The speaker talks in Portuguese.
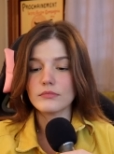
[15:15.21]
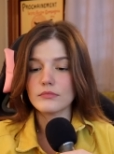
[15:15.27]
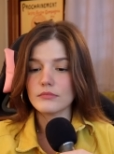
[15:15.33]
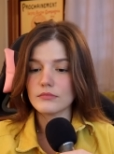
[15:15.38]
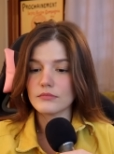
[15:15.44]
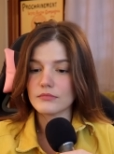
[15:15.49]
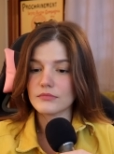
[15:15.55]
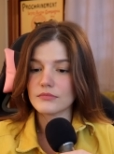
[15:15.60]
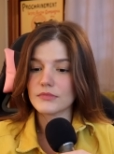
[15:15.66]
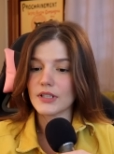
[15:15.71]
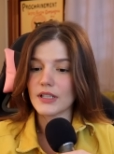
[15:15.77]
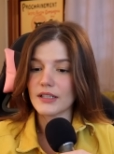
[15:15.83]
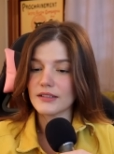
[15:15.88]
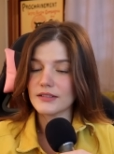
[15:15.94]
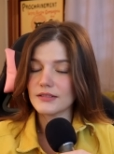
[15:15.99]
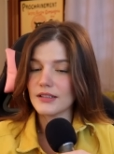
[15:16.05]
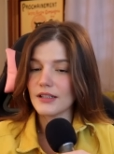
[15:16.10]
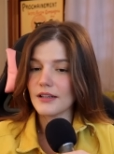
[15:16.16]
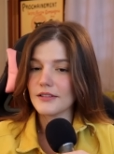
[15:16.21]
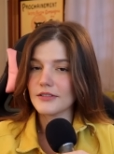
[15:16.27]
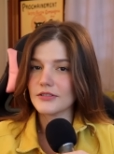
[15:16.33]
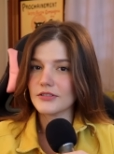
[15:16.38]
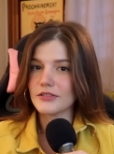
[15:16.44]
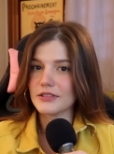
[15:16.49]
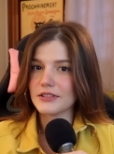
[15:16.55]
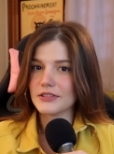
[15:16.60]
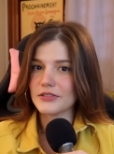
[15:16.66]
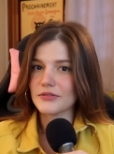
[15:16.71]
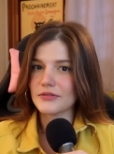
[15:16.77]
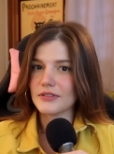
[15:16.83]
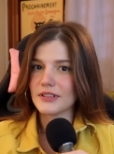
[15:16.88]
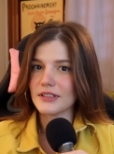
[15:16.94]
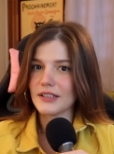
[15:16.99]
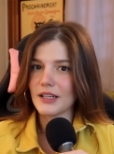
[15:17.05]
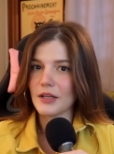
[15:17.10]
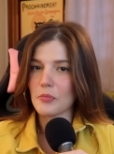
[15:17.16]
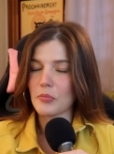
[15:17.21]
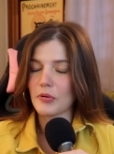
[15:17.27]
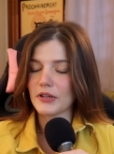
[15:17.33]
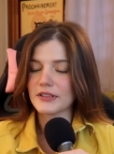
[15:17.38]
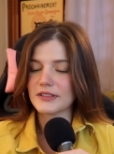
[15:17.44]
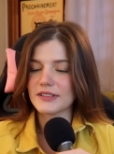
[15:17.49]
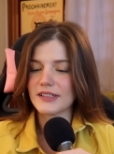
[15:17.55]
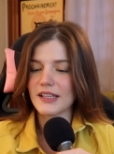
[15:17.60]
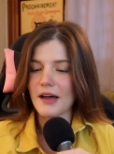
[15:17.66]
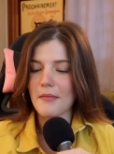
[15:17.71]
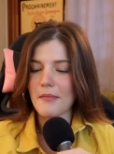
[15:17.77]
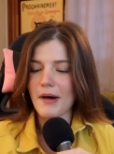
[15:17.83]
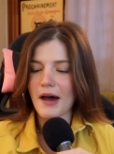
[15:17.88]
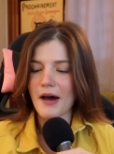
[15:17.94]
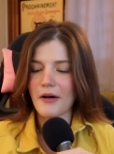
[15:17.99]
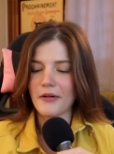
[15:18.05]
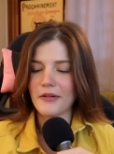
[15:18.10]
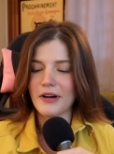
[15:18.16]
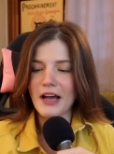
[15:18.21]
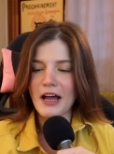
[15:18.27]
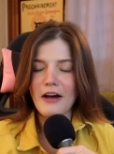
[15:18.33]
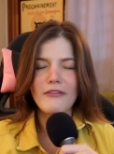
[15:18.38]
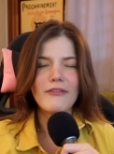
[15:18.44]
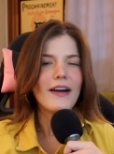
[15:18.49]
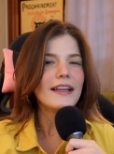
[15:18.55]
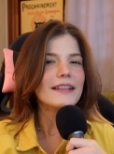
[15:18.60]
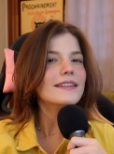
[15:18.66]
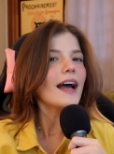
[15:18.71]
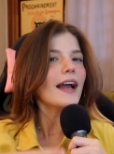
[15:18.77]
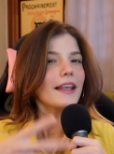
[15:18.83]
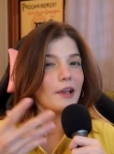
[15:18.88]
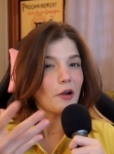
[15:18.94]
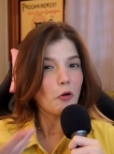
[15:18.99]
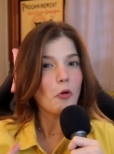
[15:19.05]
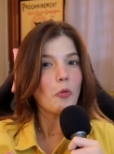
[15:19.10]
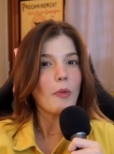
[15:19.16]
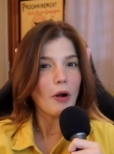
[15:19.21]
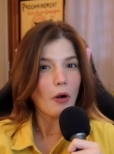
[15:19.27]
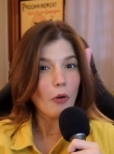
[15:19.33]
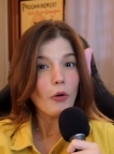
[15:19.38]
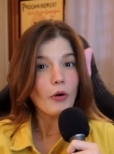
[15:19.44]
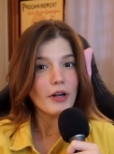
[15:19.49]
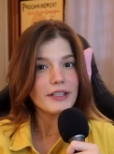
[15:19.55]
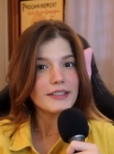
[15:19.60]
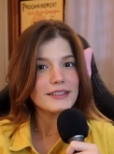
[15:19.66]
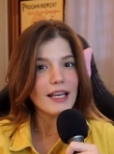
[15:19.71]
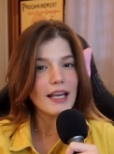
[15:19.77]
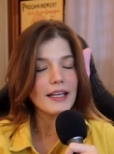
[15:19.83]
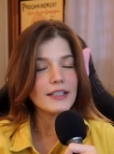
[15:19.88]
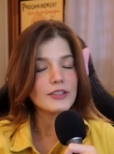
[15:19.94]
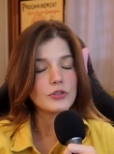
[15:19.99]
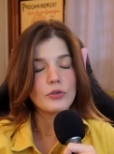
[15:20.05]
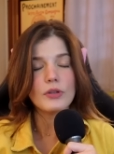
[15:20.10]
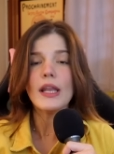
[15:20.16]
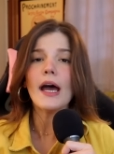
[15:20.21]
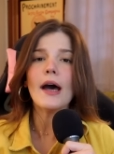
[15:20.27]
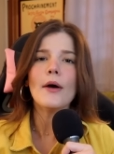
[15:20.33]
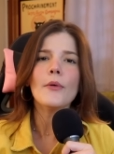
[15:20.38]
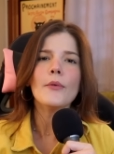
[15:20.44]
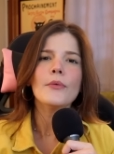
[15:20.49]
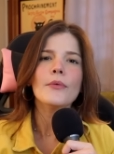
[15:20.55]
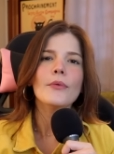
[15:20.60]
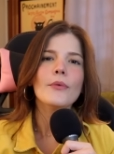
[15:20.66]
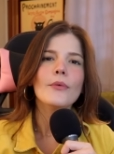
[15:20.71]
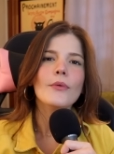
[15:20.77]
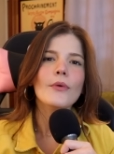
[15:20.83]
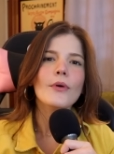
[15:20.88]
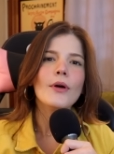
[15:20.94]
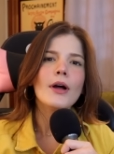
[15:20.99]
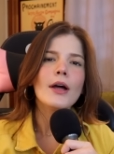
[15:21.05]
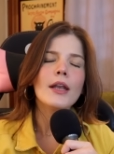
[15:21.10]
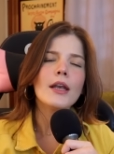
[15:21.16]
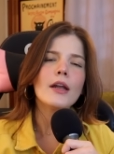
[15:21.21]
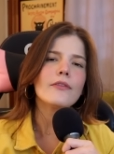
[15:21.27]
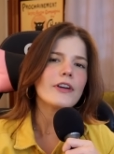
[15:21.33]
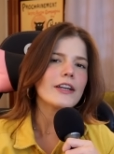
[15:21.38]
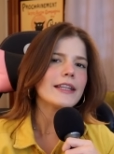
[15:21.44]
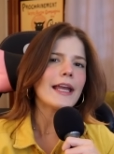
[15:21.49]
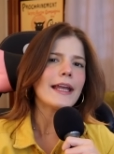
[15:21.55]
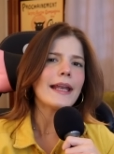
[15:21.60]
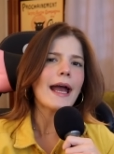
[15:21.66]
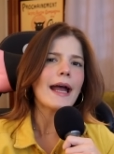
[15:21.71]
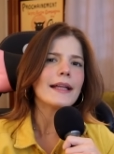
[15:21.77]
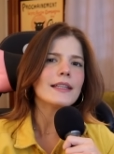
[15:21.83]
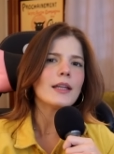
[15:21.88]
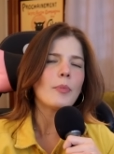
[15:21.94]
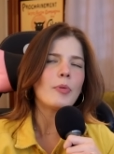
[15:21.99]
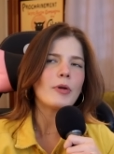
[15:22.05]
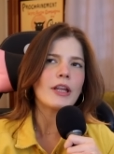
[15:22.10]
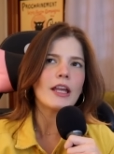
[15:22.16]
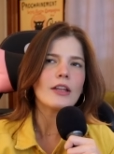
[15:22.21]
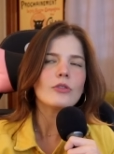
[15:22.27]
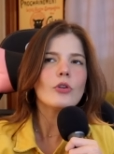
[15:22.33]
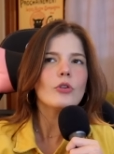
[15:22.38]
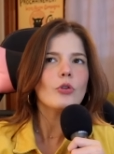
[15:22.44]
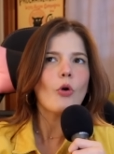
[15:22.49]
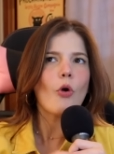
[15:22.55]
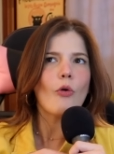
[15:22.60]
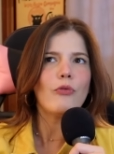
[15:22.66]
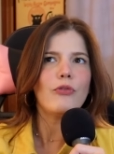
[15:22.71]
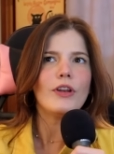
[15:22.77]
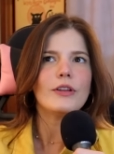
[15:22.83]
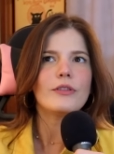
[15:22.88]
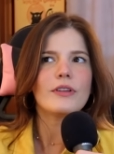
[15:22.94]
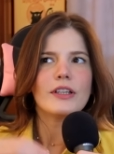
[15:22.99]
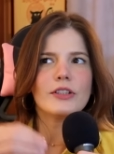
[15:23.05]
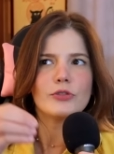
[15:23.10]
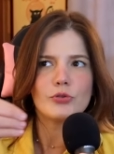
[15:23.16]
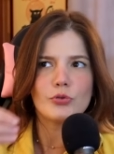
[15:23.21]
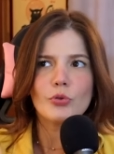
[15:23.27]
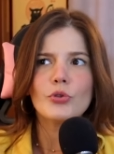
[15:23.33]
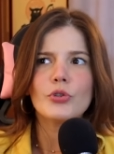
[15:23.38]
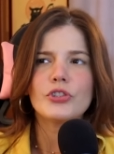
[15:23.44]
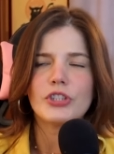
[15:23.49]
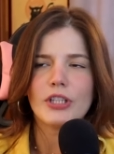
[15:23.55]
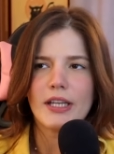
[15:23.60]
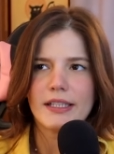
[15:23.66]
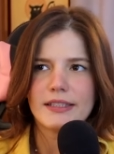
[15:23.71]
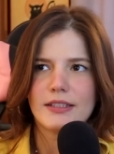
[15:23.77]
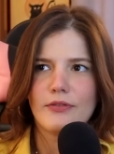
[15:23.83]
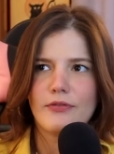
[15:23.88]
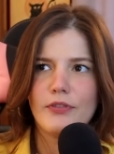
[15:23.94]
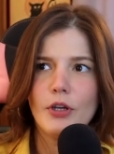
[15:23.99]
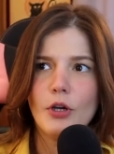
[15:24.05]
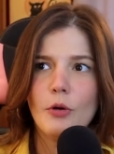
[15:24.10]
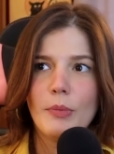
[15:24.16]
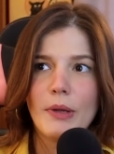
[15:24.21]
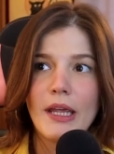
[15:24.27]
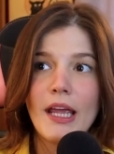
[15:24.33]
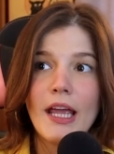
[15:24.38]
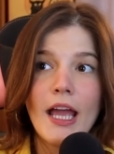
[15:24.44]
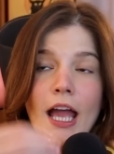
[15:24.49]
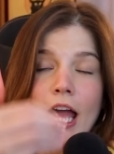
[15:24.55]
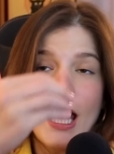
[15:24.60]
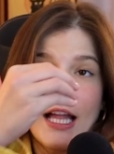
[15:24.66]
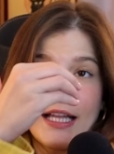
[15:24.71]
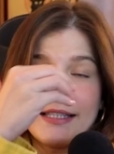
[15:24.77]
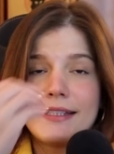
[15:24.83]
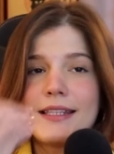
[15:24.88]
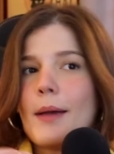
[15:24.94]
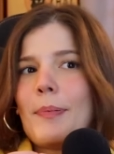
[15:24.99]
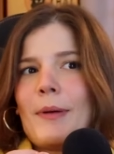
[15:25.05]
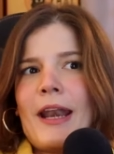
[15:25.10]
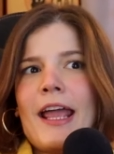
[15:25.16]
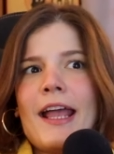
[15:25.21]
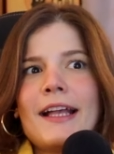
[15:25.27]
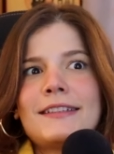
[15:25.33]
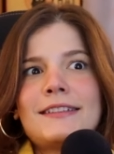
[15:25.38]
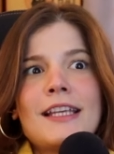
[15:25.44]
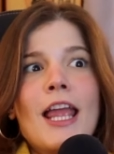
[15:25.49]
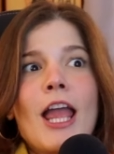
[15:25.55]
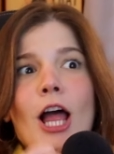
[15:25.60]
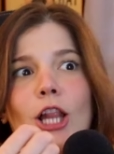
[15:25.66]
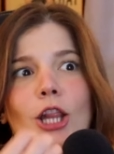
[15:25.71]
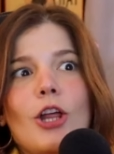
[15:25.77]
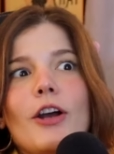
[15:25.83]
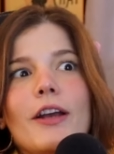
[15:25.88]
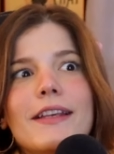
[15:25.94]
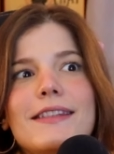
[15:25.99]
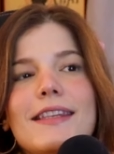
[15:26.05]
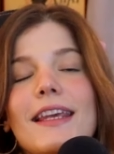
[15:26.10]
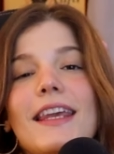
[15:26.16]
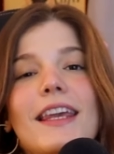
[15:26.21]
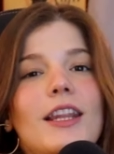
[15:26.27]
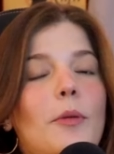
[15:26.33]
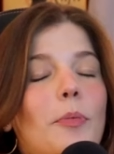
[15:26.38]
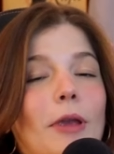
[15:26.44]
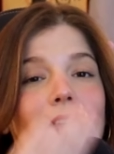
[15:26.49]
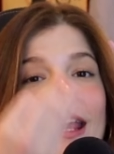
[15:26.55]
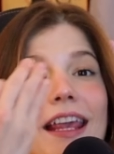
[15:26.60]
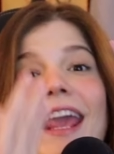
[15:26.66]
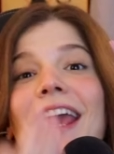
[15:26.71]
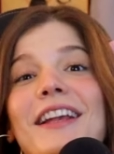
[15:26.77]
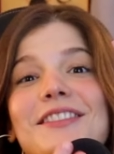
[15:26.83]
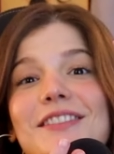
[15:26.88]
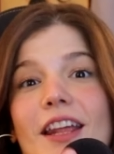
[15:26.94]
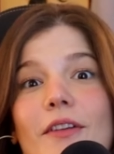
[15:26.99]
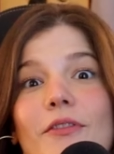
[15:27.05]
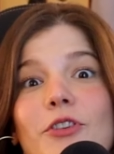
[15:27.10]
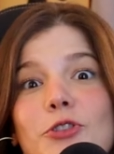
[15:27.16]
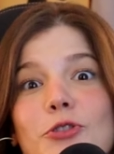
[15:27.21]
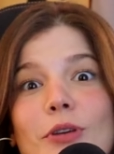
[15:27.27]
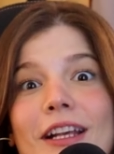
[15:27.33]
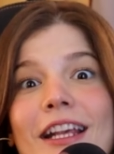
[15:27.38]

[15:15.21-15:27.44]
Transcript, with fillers: Hum, interessante isso, hein? Ele pode se dar mal. Vai dar em alguma coisa isso? Não! Não vai dar em nada, porque todo conflito que surge nesse filme desaparece logo em seguida, porque quem escreveu isso